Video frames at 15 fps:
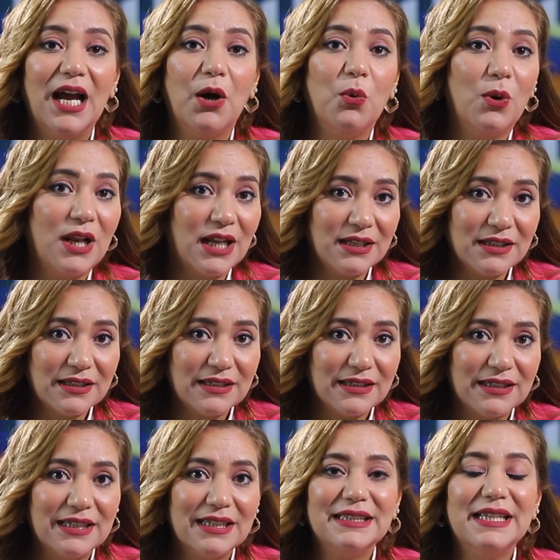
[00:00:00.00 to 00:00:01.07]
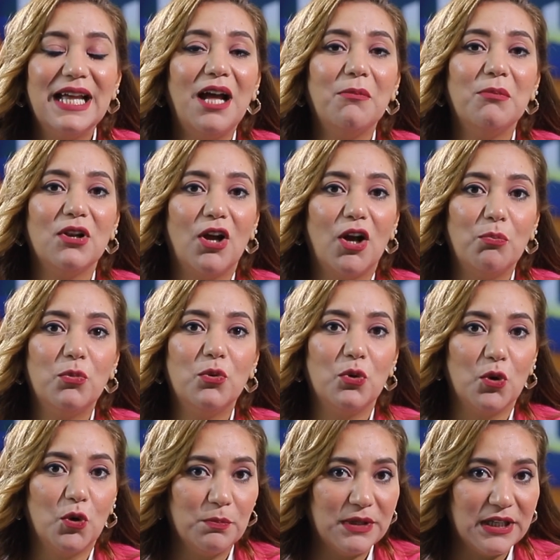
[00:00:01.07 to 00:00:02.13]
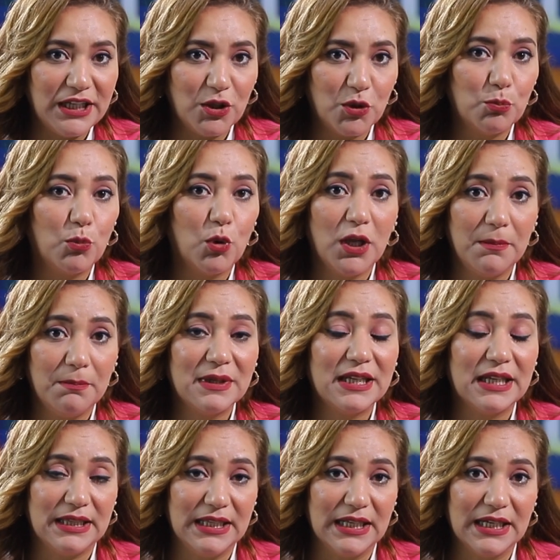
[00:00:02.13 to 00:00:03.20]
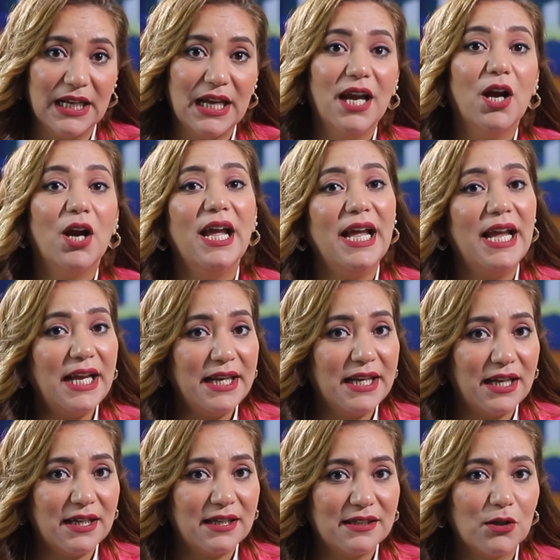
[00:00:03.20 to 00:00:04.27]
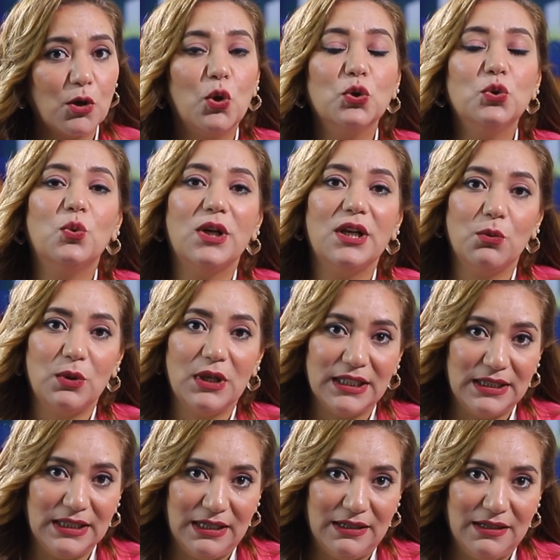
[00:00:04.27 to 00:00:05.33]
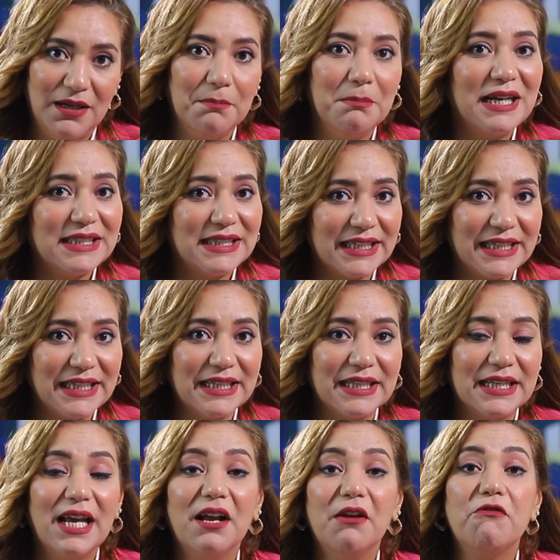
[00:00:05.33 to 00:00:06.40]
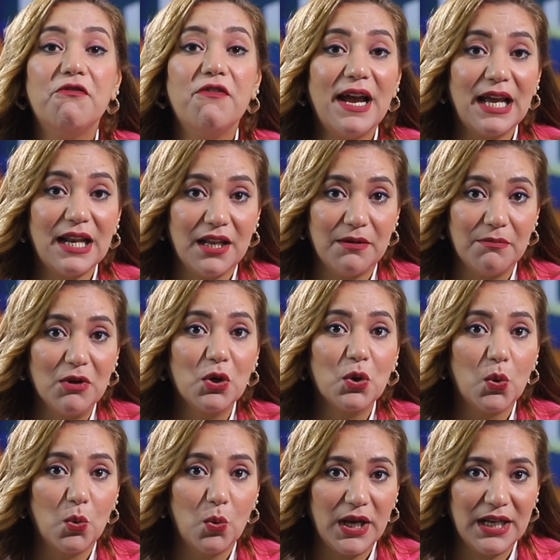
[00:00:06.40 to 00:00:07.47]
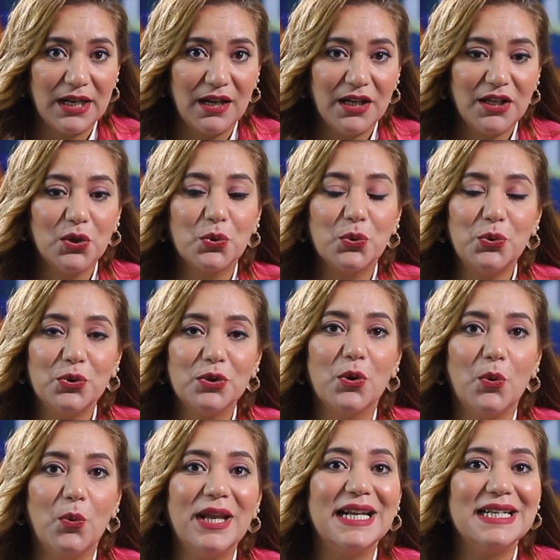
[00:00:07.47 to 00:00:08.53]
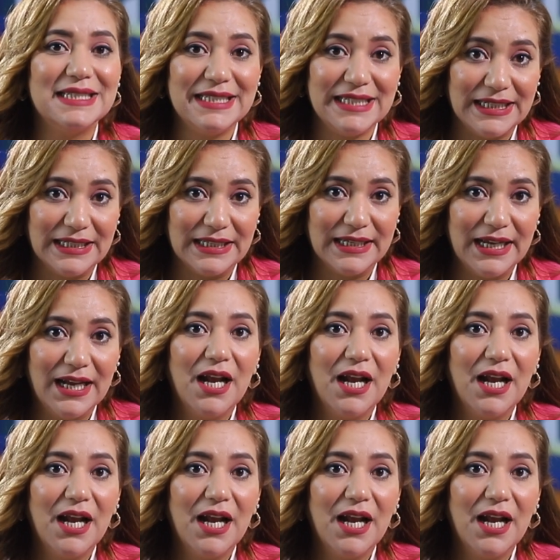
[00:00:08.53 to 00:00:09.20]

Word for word: اولا دعم الاب والام ليهم مهم جدا احنا قدوه لولادنا محتاجين فعلا من جوانا يكون جوانا الدين